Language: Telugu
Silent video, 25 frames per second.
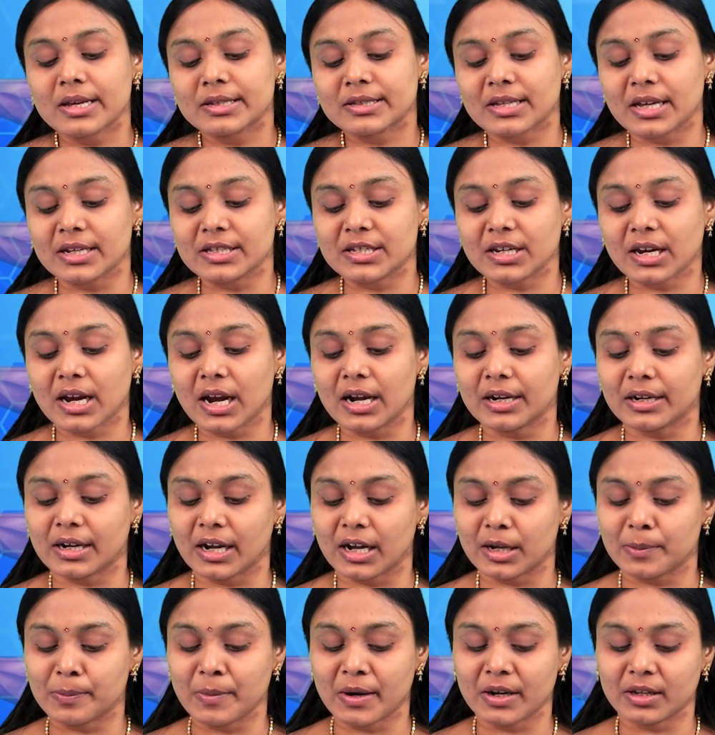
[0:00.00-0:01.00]
సర్జికల్
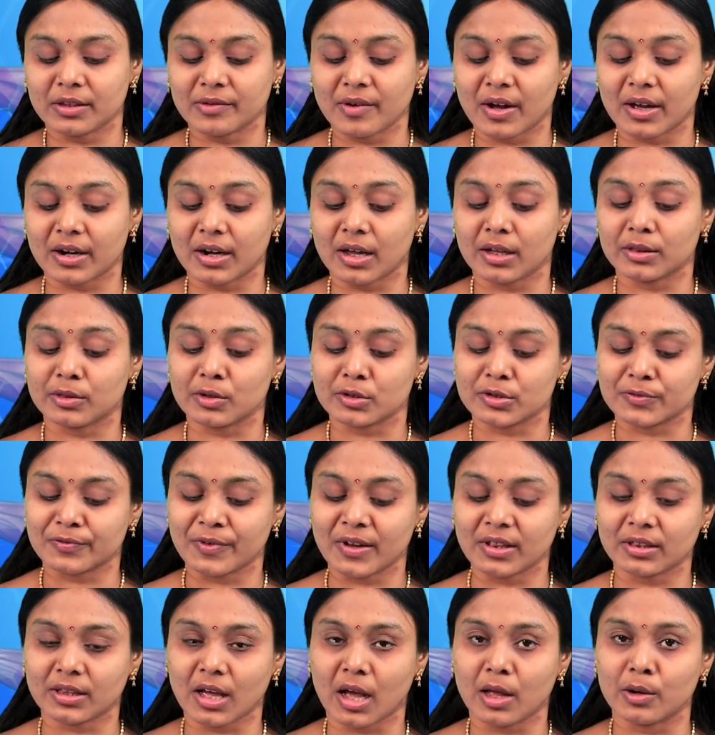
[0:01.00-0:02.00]
ట్రీట్మెంట్ ద్వారా
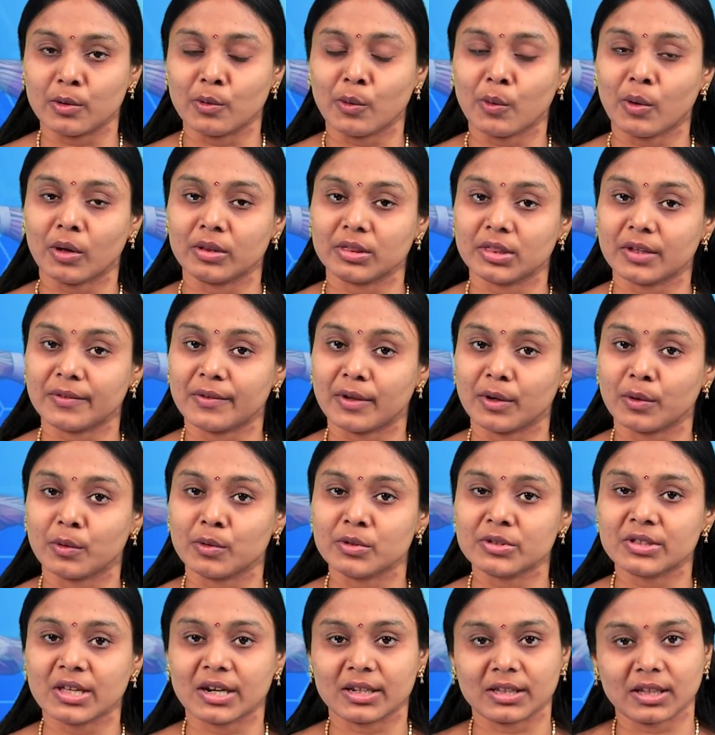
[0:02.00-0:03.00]
దుష్ఫలితాలు కొంతవరకు
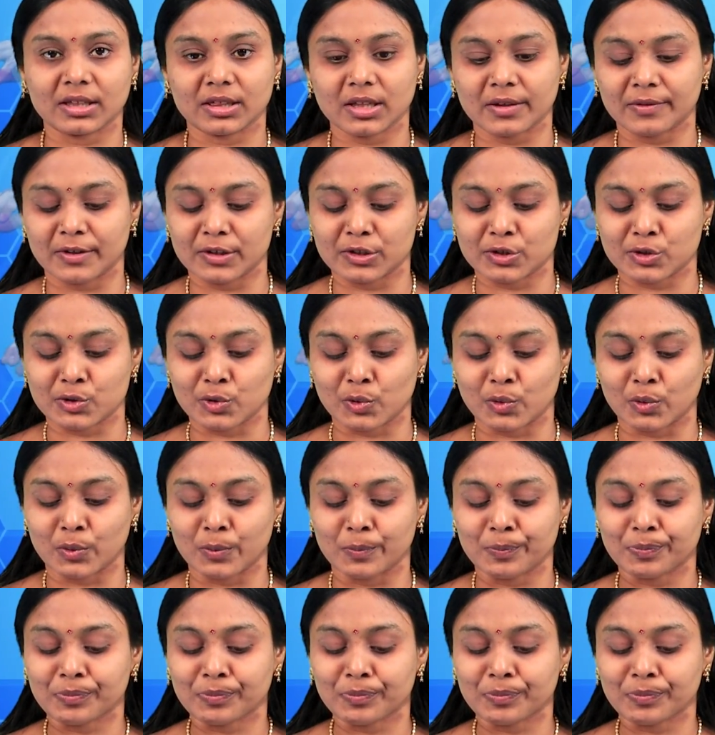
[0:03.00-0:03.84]
సరిదిద్దవచ్చు